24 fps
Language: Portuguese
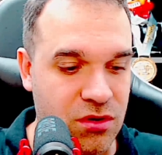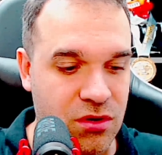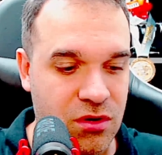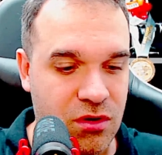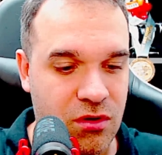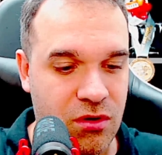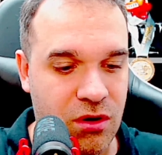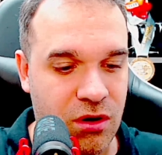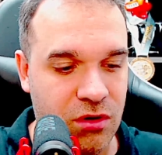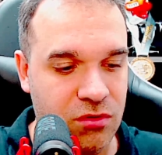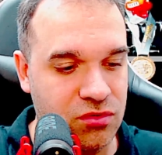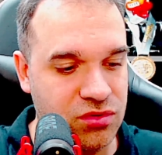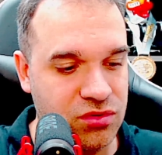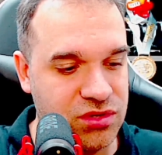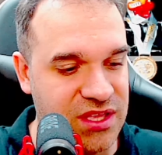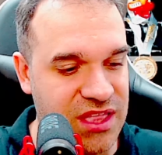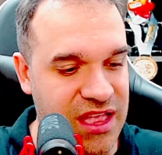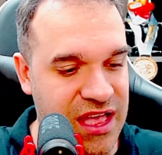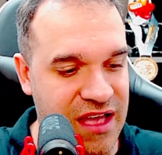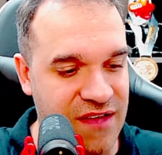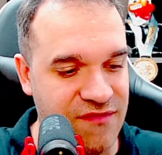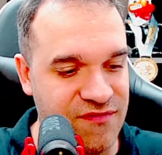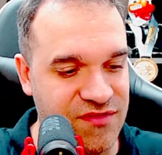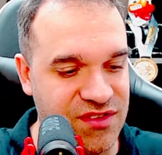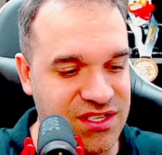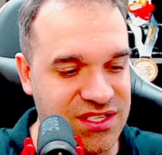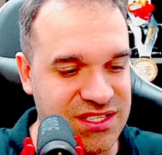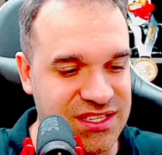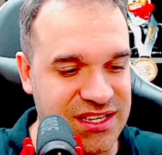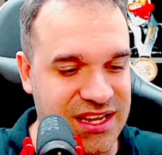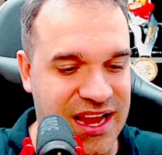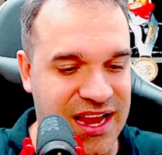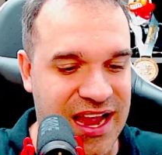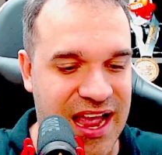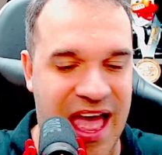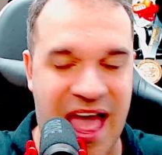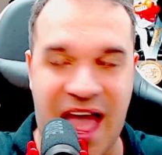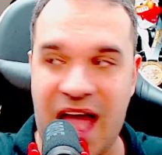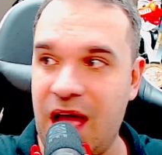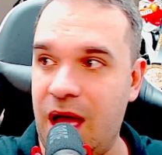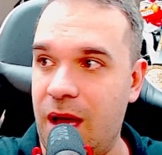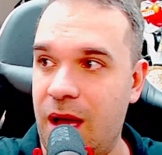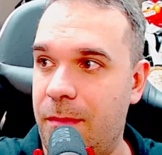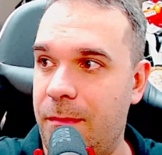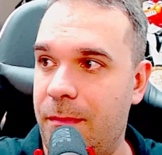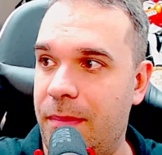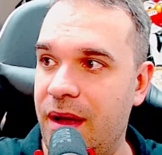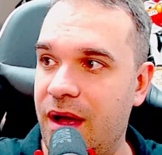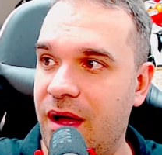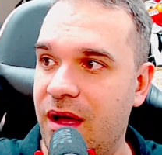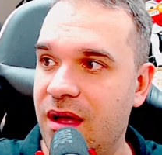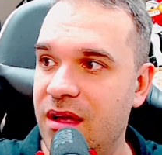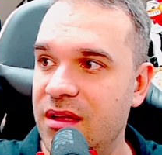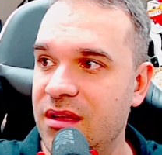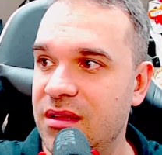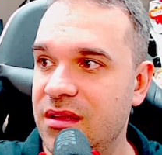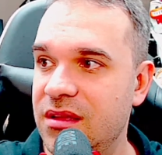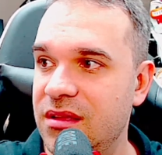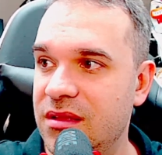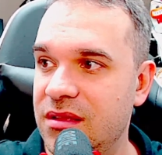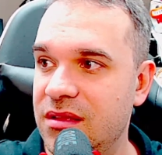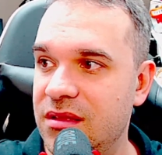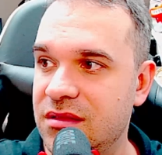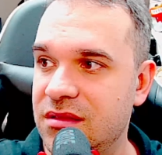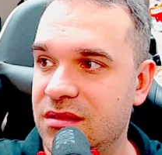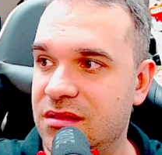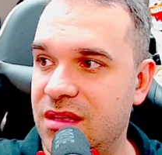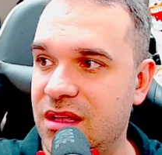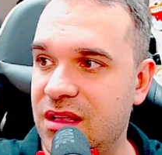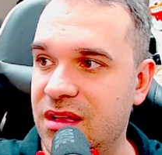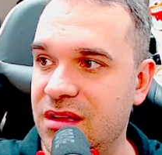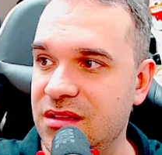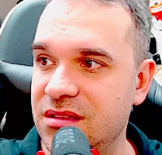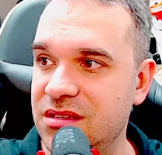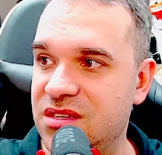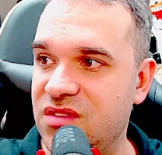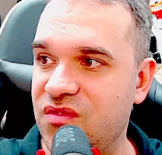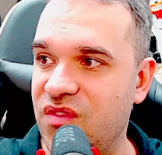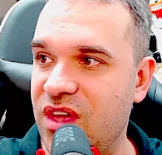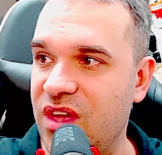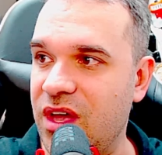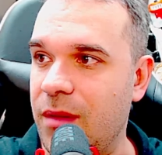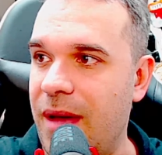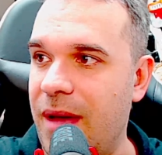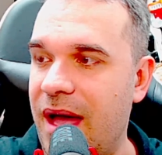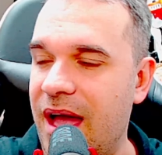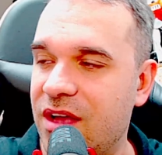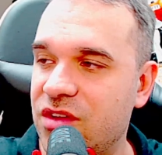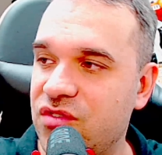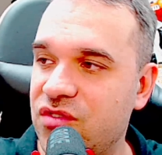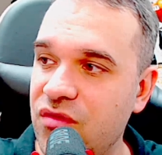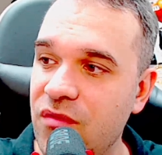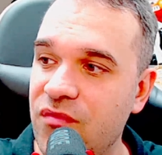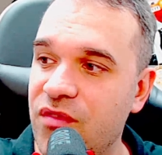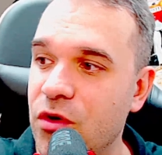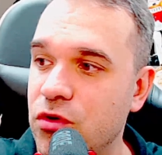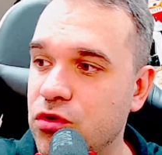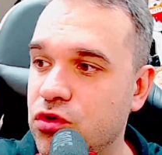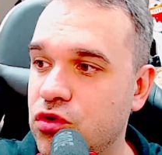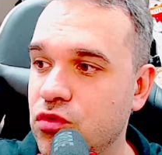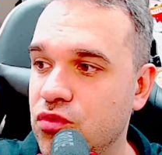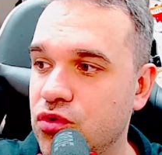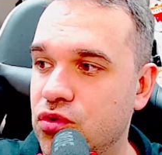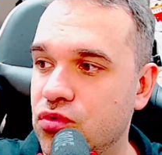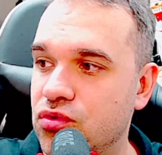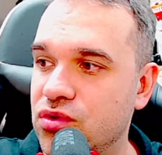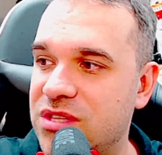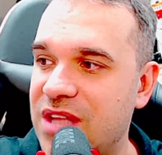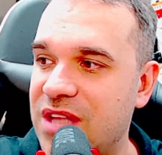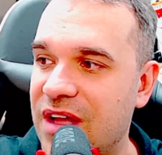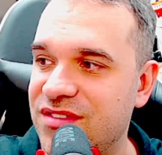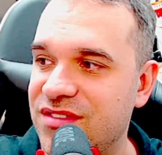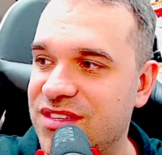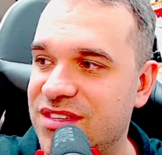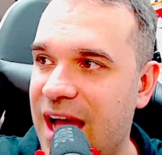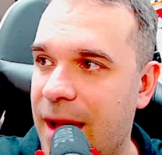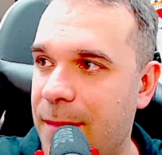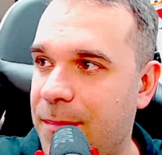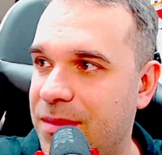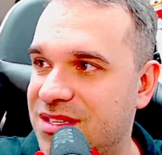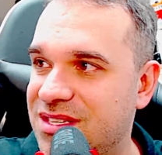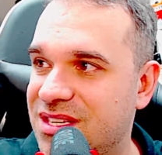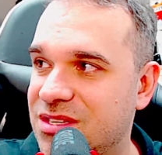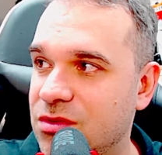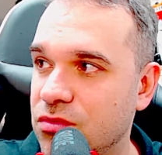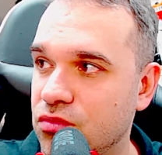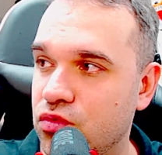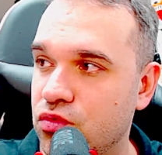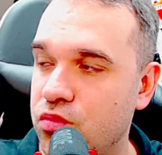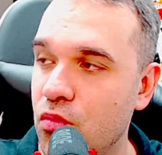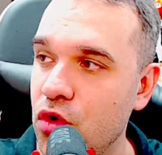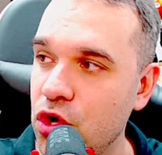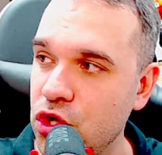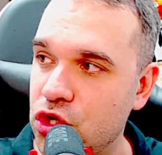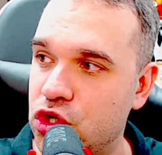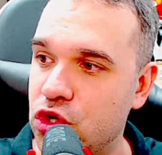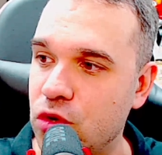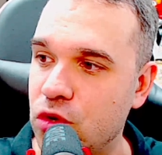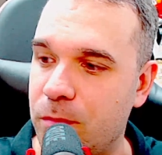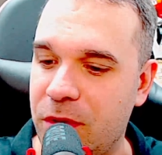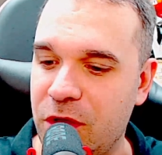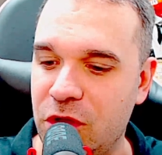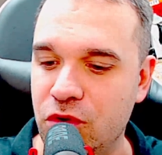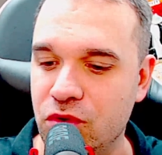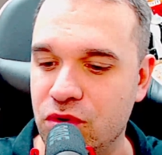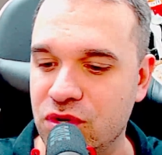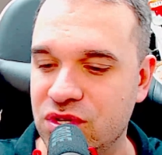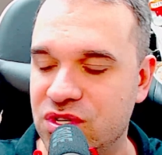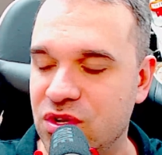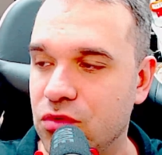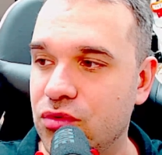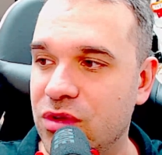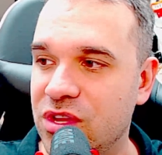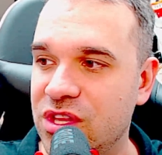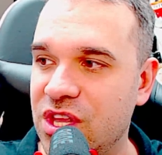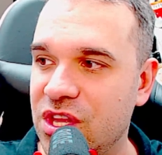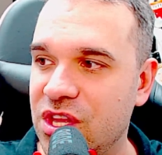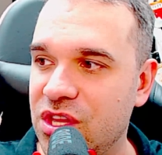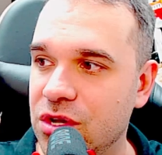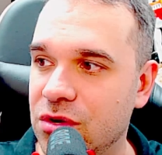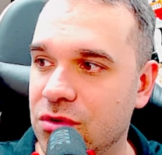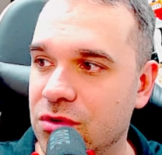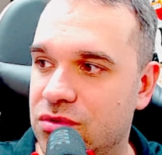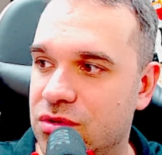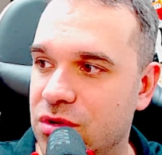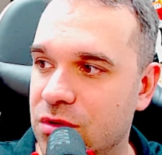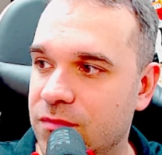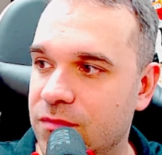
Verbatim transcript: Ó, Gustavo Scarpa. Transfermarkt. Vamos ver os números do Gustavo Scarpa se são muito superiores ao do Edenilson?